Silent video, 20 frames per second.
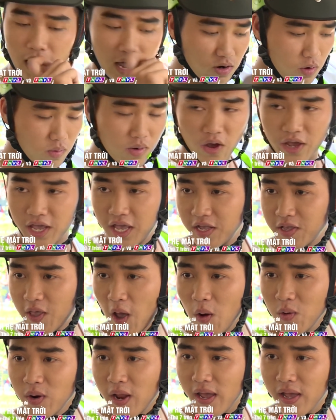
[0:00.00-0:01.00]
Anh cũng ngồi yên
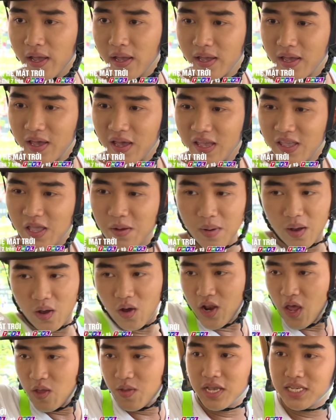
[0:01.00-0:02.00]
chỗ nè, nhưng mà
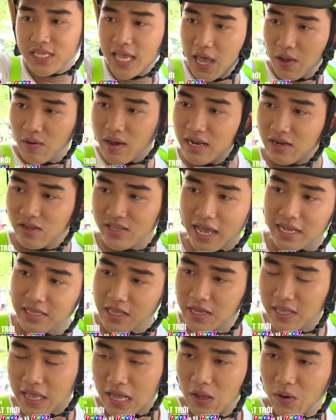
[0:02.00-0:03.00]
có điều chiếc xe của anh nó chạy
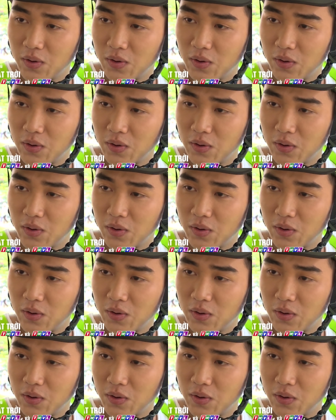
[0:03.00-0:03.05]
tới chạy